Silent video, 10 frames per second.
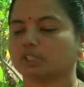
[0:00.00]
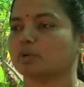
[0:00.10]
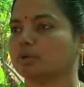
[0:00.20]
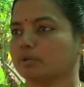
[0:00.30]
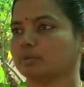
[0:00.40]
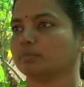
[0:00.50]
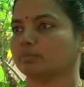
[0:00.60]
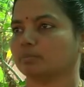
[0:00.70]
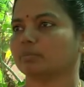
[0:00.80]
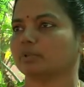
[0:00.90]
நம்ம வந்து
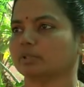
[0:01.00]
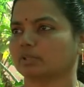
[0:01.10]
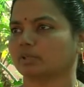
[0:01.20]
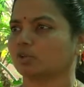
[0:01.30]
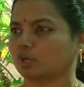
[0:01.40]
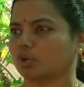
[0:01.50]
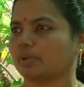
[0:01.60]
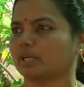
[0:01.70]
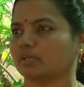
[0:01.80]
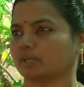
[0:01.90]
இது கொக்கோ
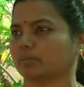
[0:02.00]
பீட்